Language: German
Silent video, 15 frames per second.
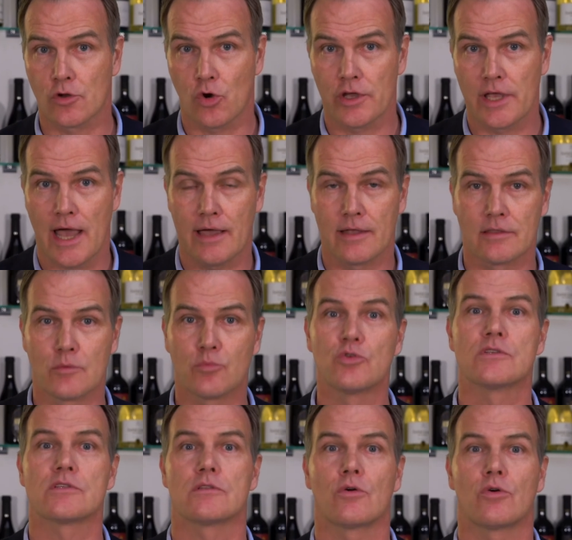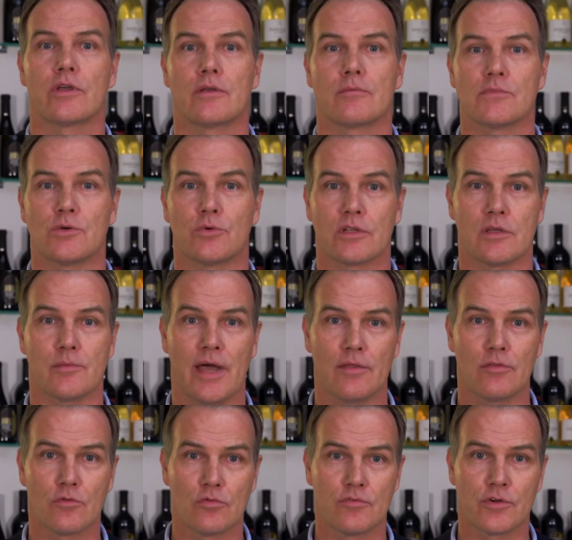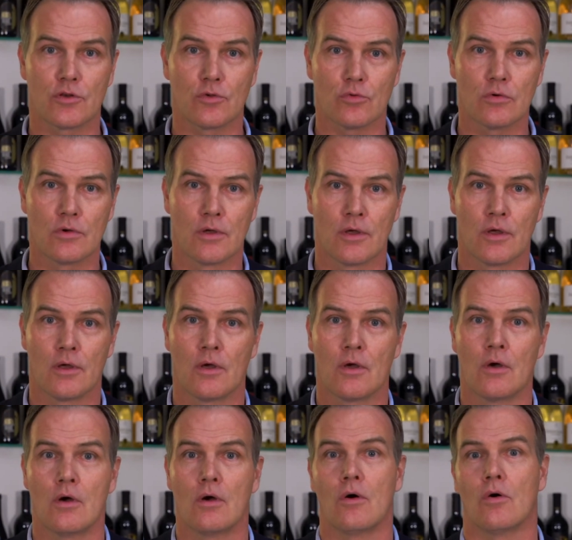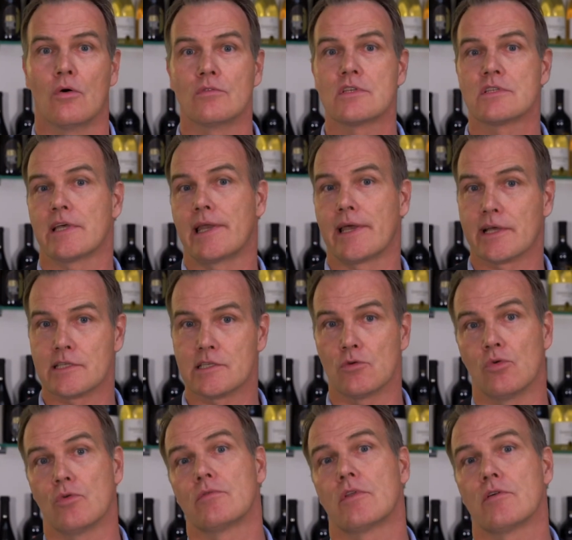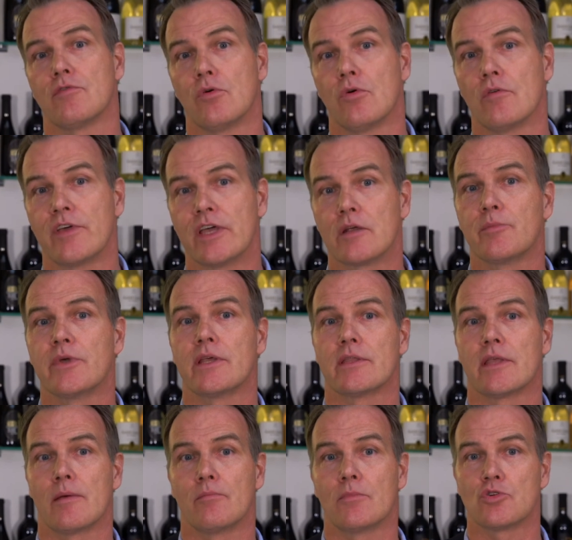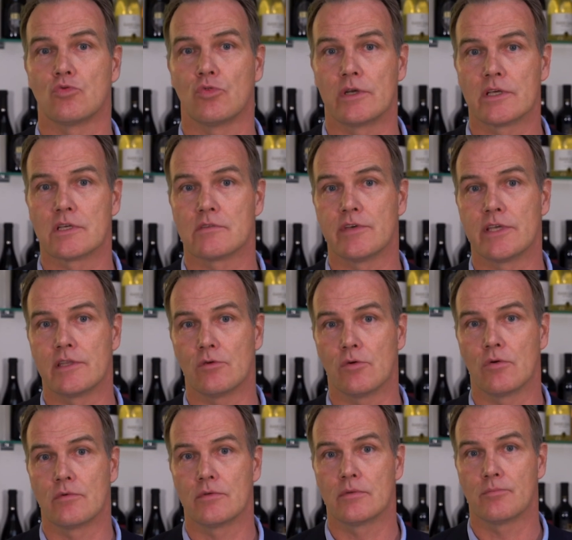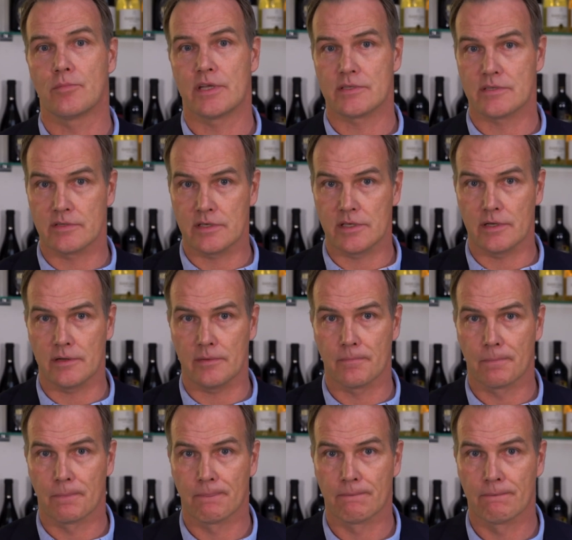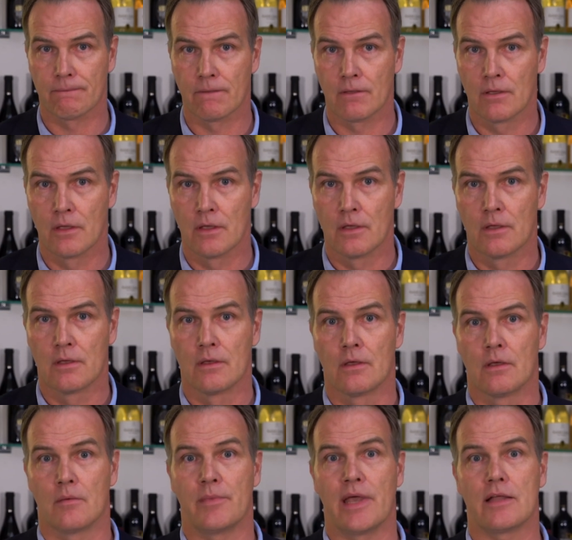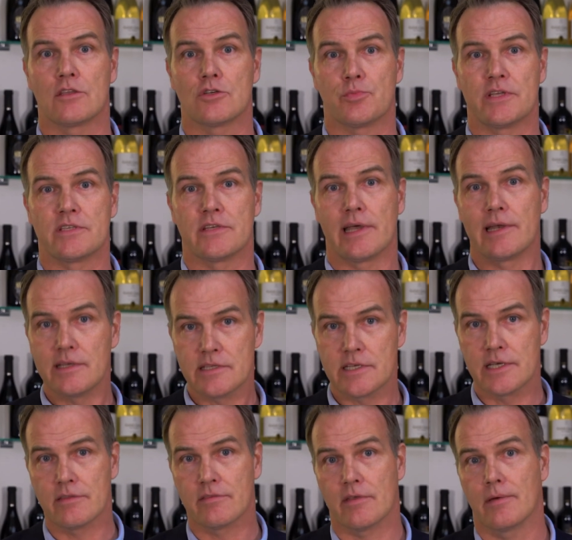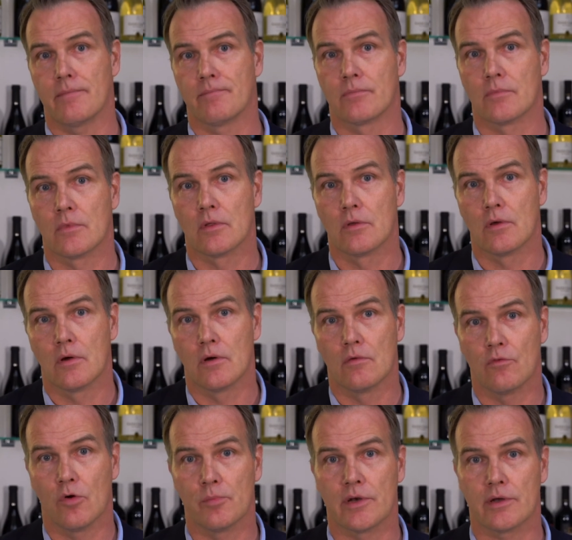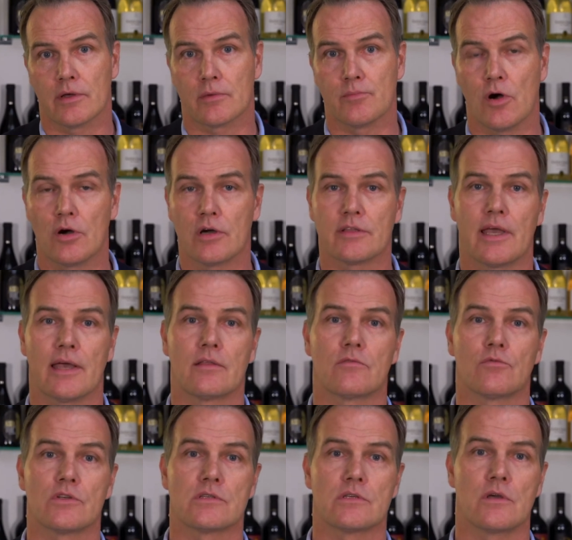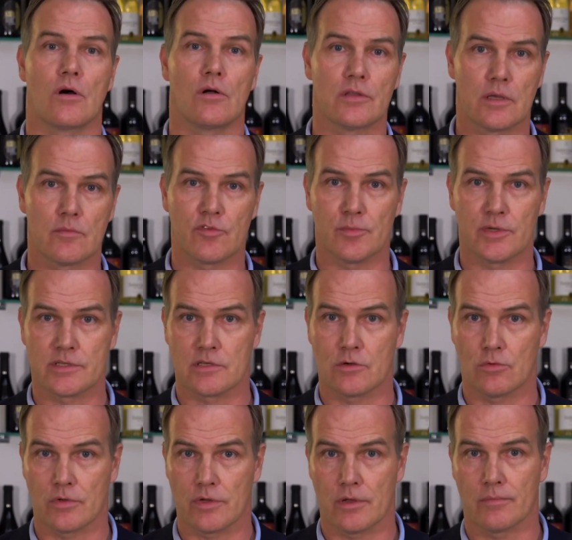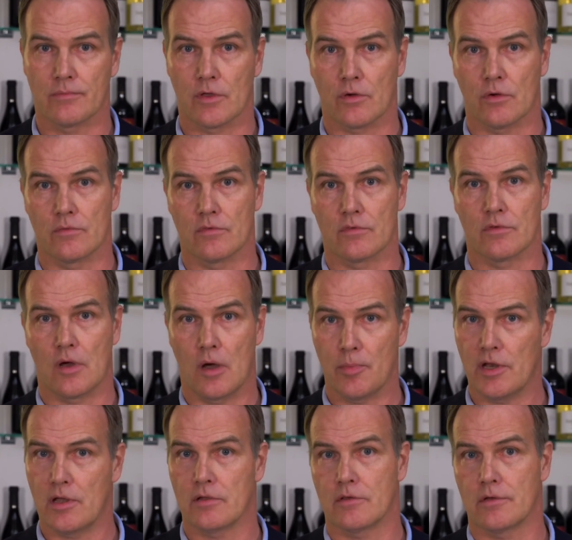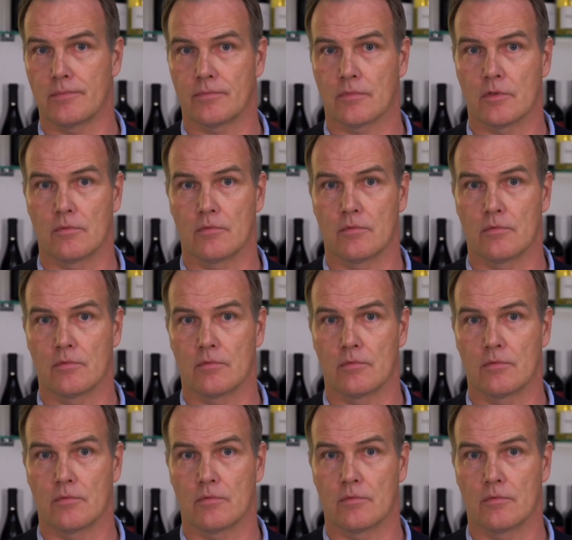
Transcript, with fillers: Neuheiten bei uns neu im Sortiment aufgenommen und eine Selektion davon werden wir in dem Schulungsvideo präsentieren. Wir haben eine spezielle Seite, wo wir gemacht haben, wo Sie all die Informationen können abladen können.